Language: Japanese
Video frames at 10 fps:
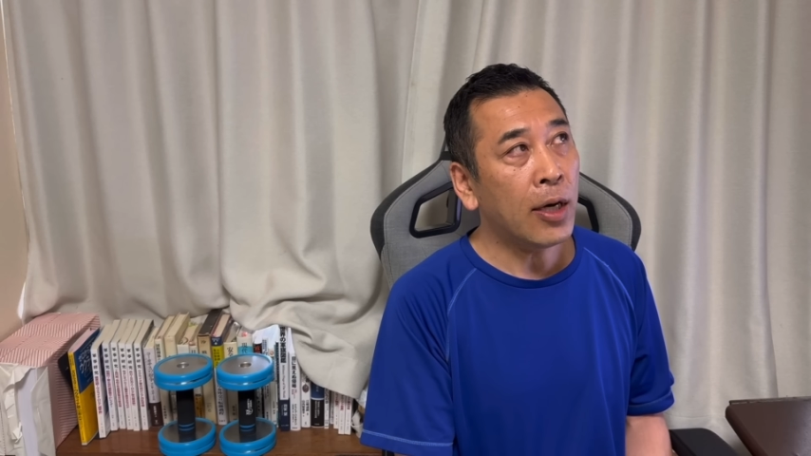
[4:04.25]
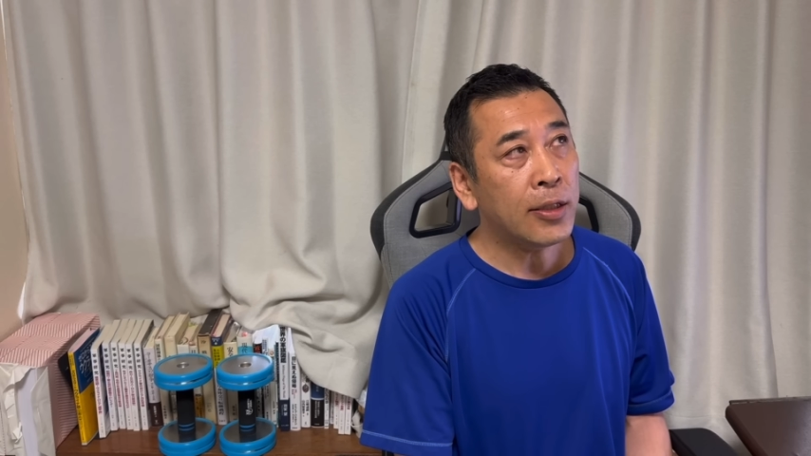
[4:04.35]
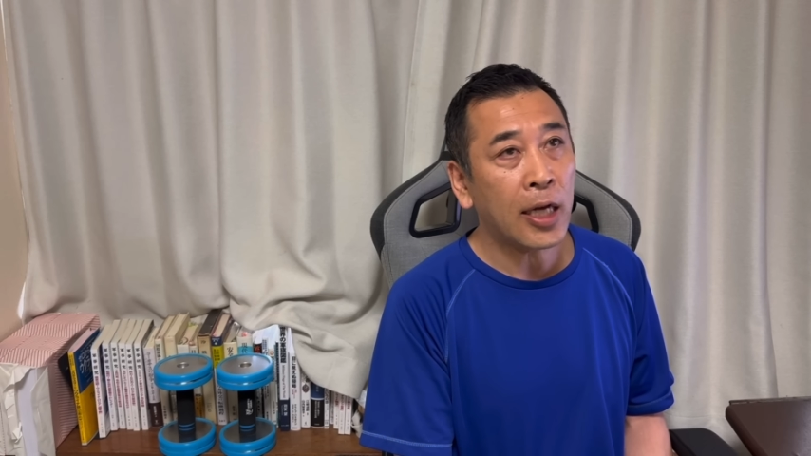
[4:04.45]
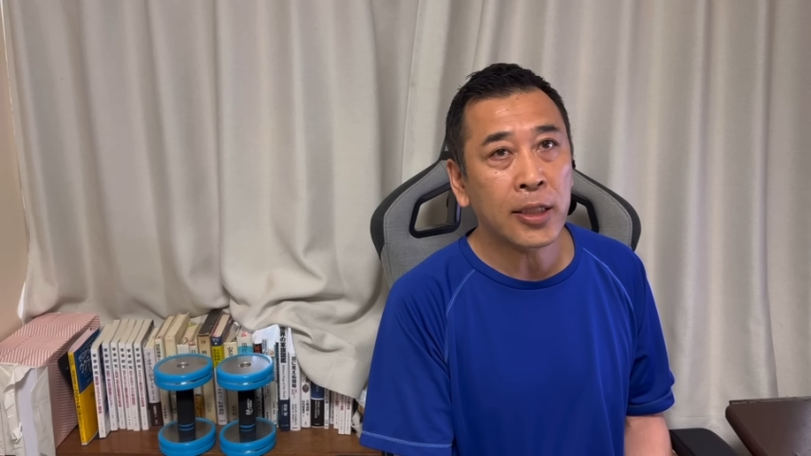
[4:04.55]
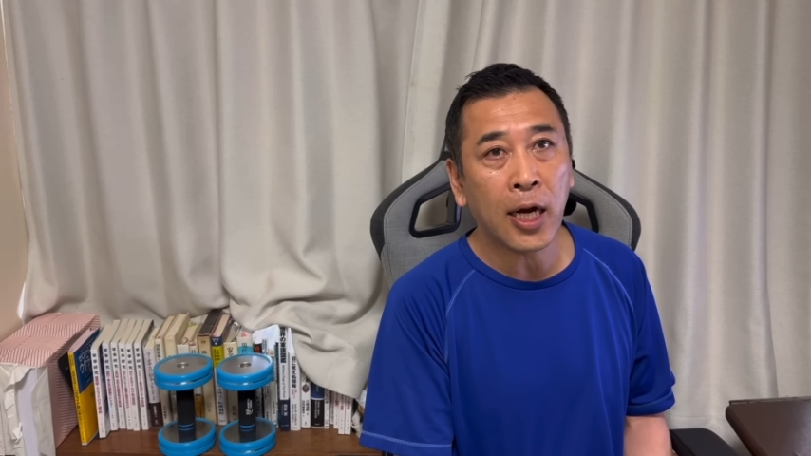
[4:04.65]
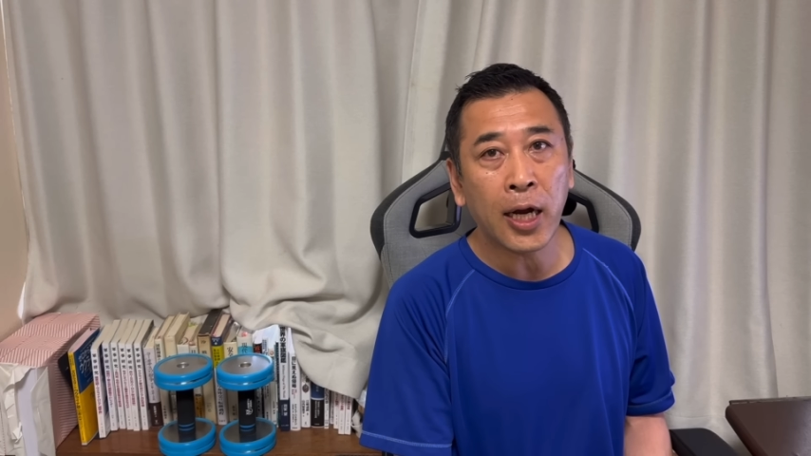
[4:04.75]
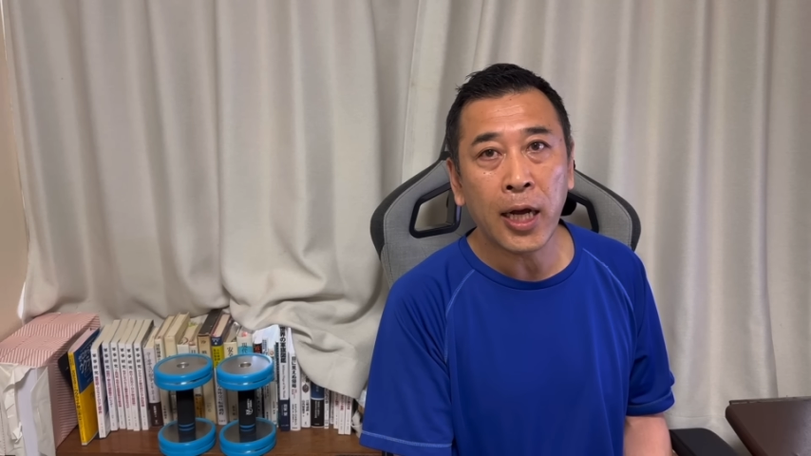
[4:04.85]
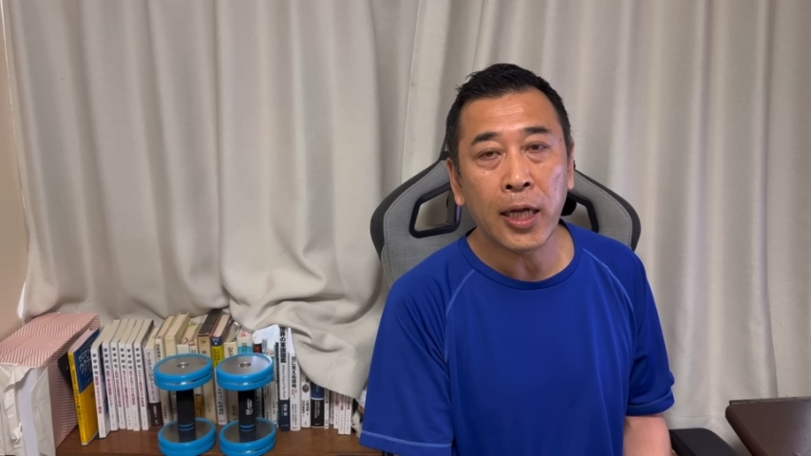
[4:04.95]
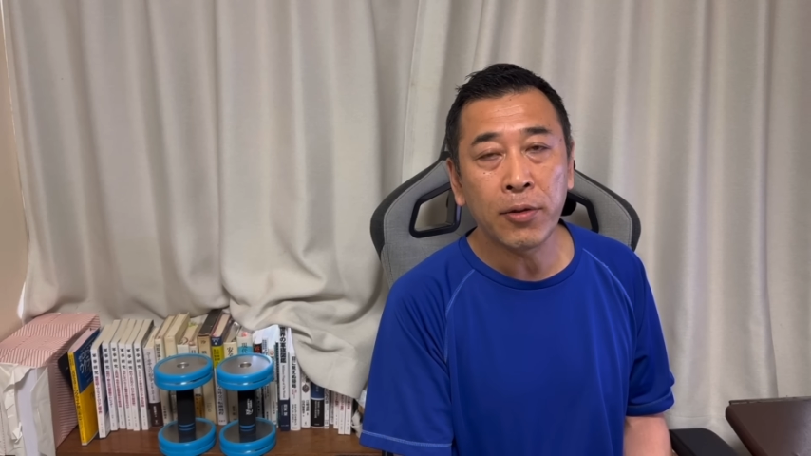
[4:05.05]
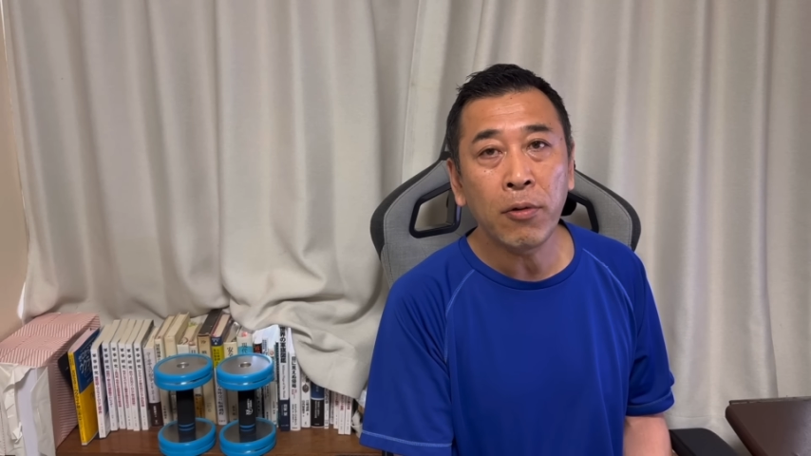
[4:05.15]
月20日か
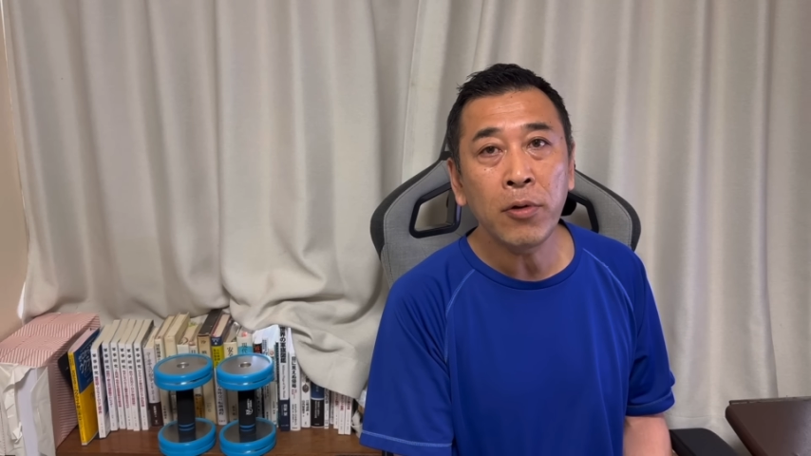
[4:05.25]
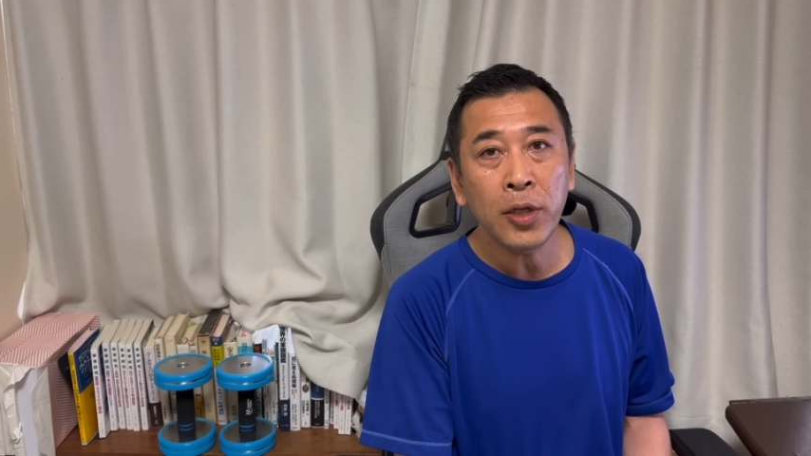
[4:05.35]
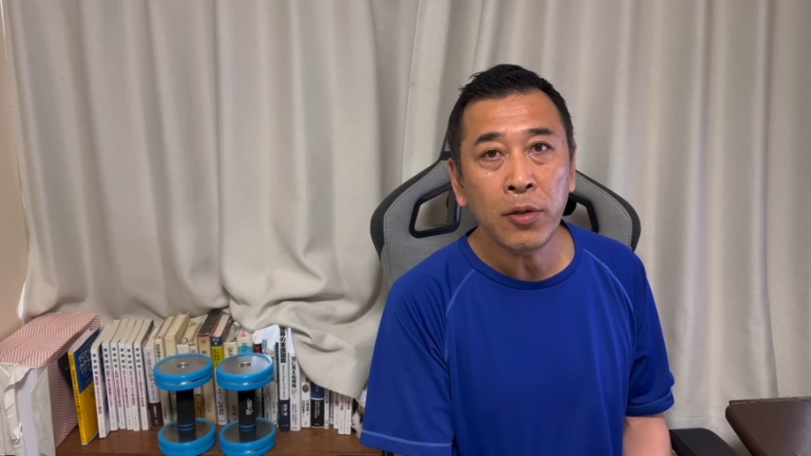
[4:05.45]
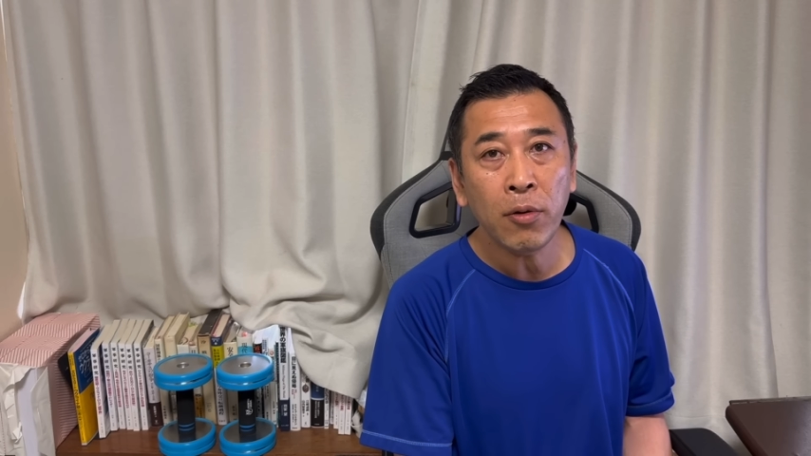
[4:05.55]
ら動員